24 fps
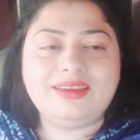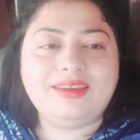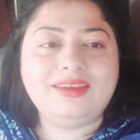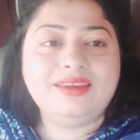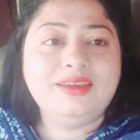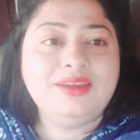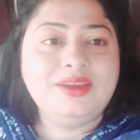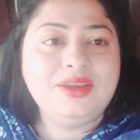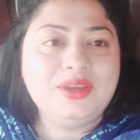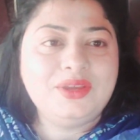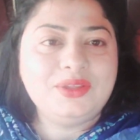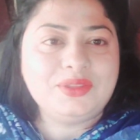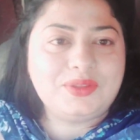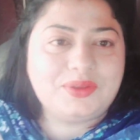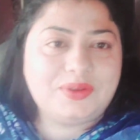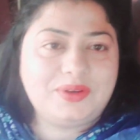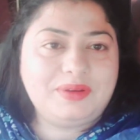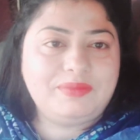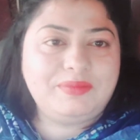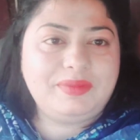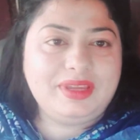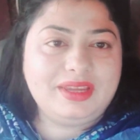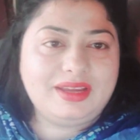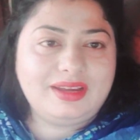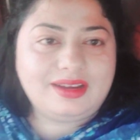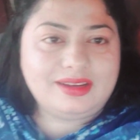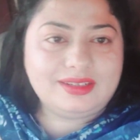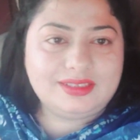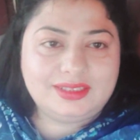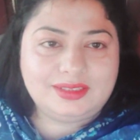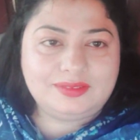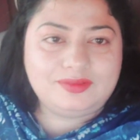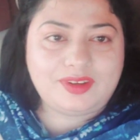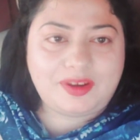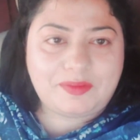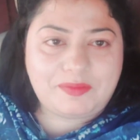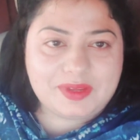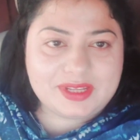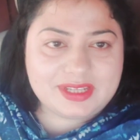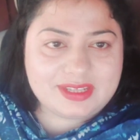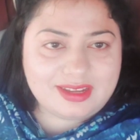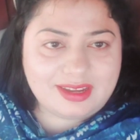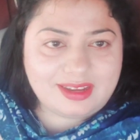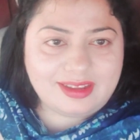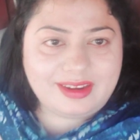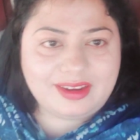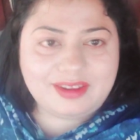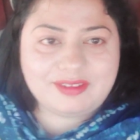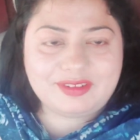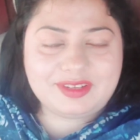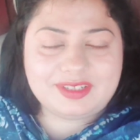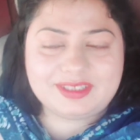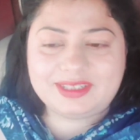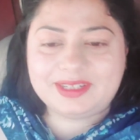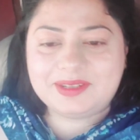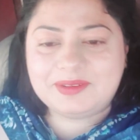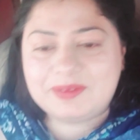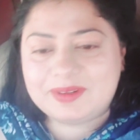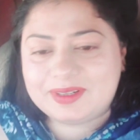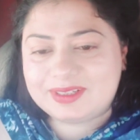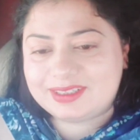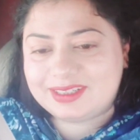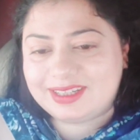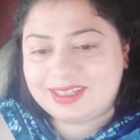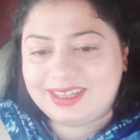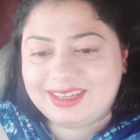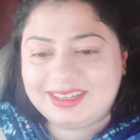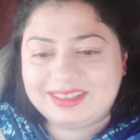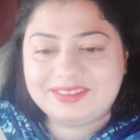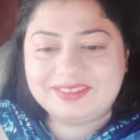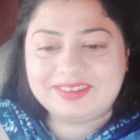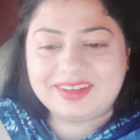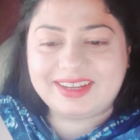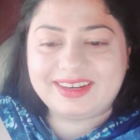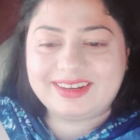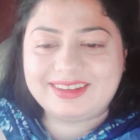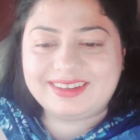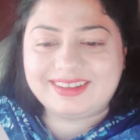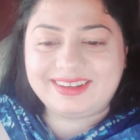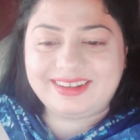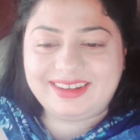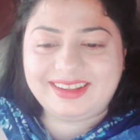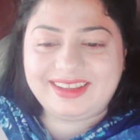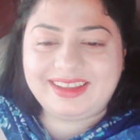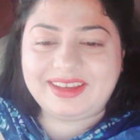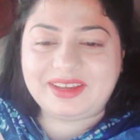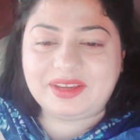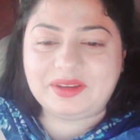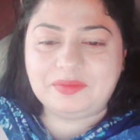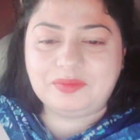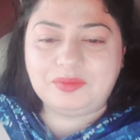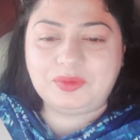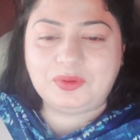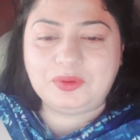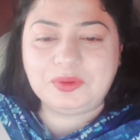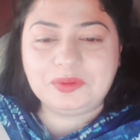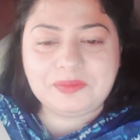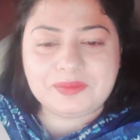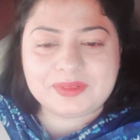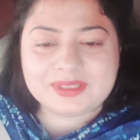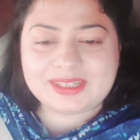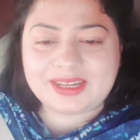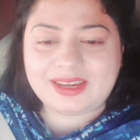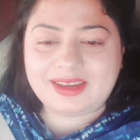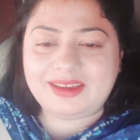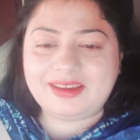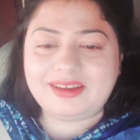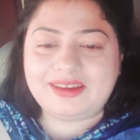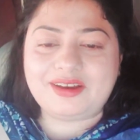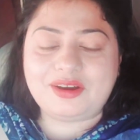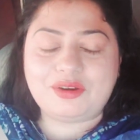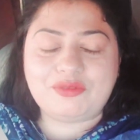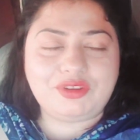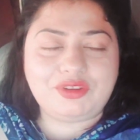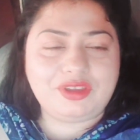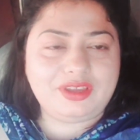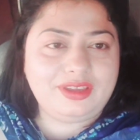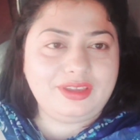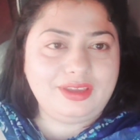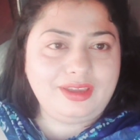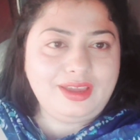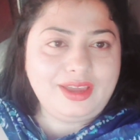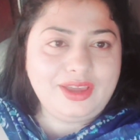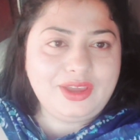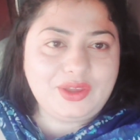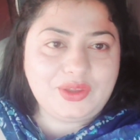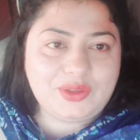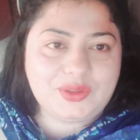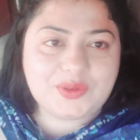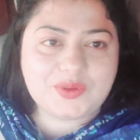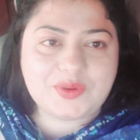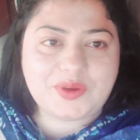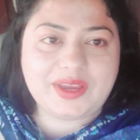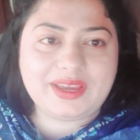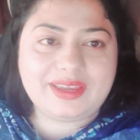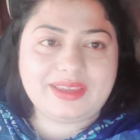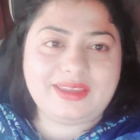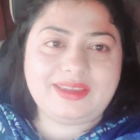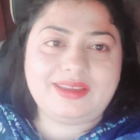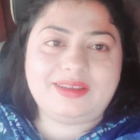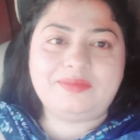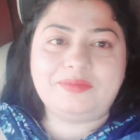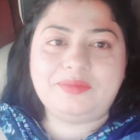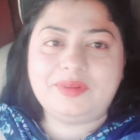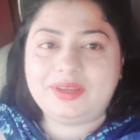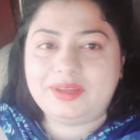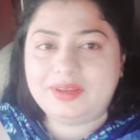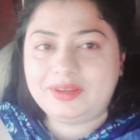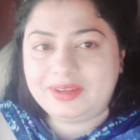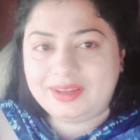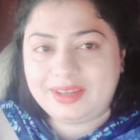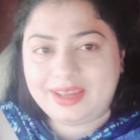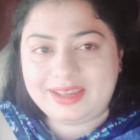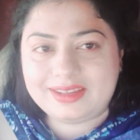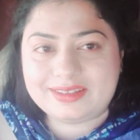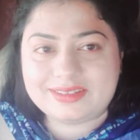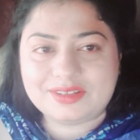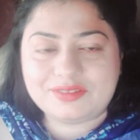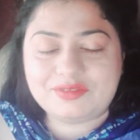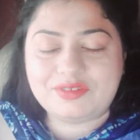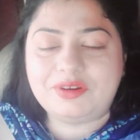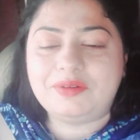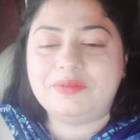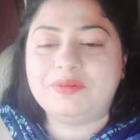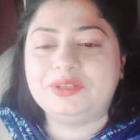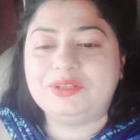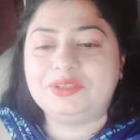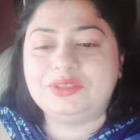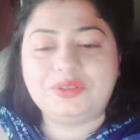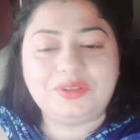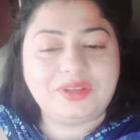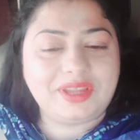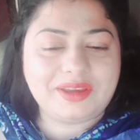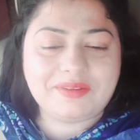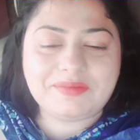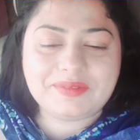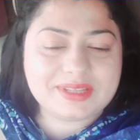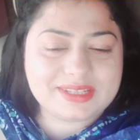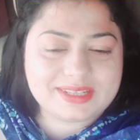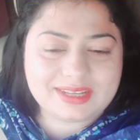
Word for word: हैं तो अभी आज हम वापस जा रहे हैं फैसलाबाद से ईद वगैरह कर ली है बहुत मज़ा आया काफ़ी इंजॉय किया हमने इस दफ़ा हमारी छुट्टियाँ भी